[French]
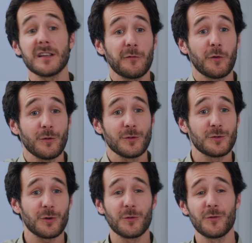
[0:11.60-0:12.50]
infos
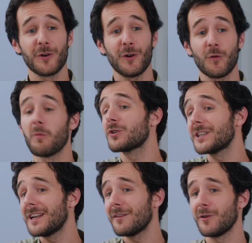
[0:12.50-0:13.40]
sur Google, on
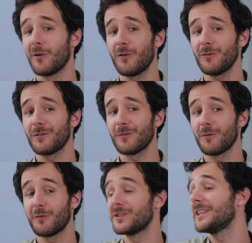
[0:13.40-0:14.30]
mangeait de la viande,
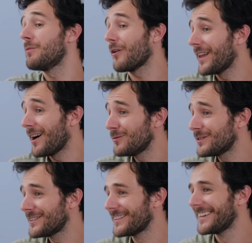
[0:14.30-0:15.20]
on faisait des burn-out.